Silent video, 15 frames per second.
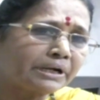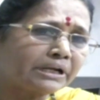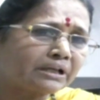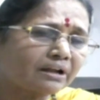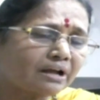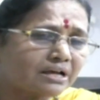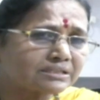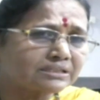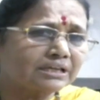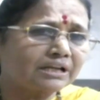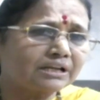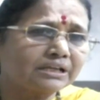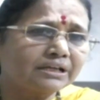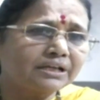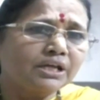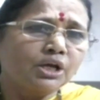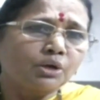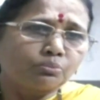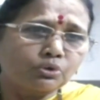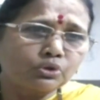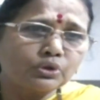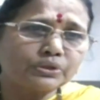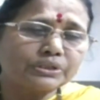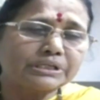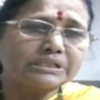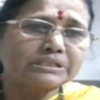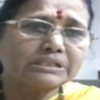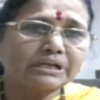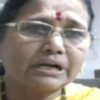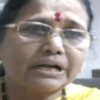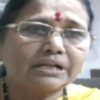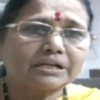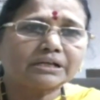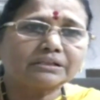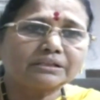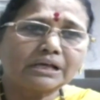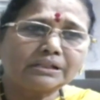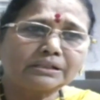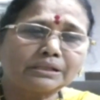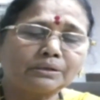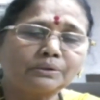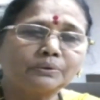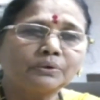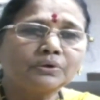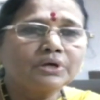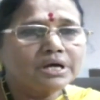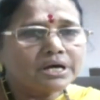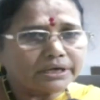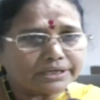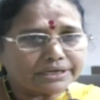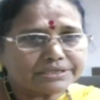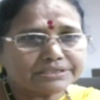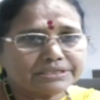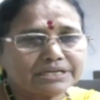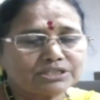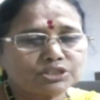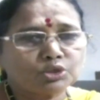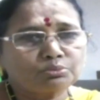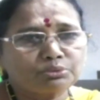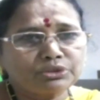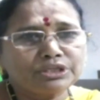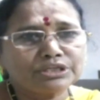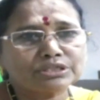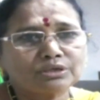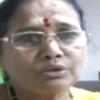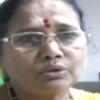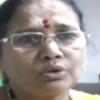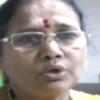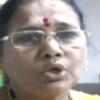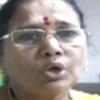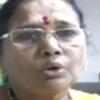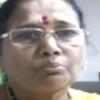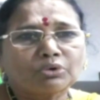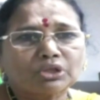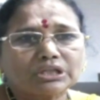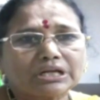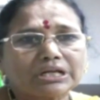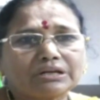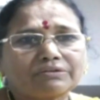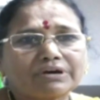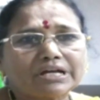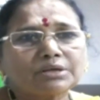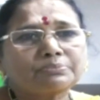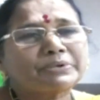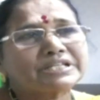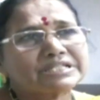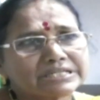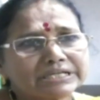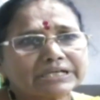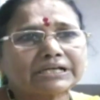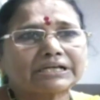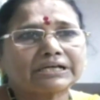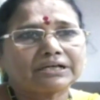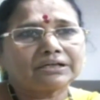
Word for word: అంబేద్కర్ ఆశయాలు ముందుకు తీసుకురావడానికి దళితులు క్రిస్టియన్స్ బుద్ధిస్టులు మొదలైన వారికి ప్రత్యేక